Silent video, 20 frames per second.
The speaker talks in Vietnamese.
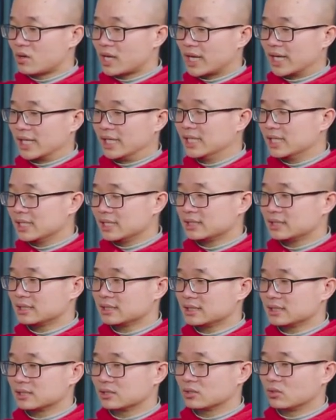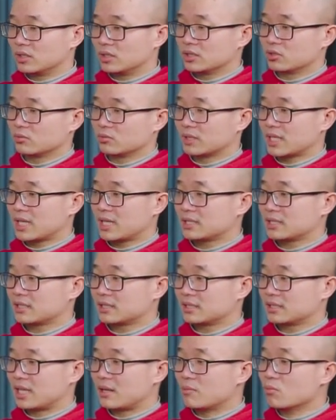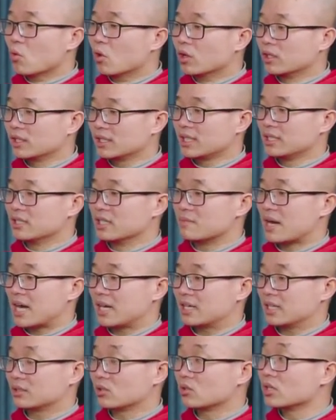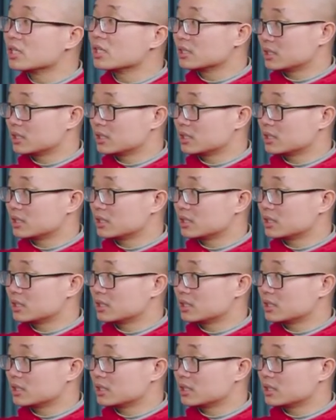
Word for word: nghĩa đó là chúng ta sẽ muốn cái người bạn đấy tốt hơn.